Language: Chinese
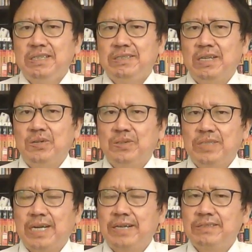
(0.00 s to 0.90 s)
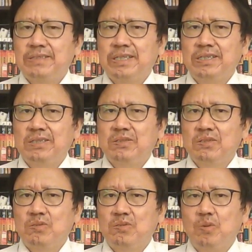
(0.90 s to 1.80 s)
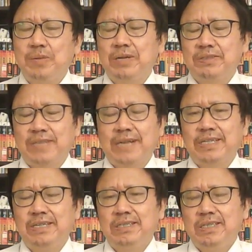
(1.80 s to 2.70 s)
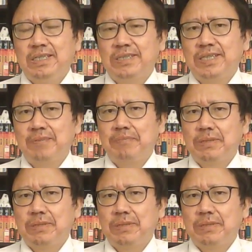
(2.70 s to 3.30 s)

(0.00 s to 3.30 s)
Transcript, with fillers: 然后它这个股票大跌，而且。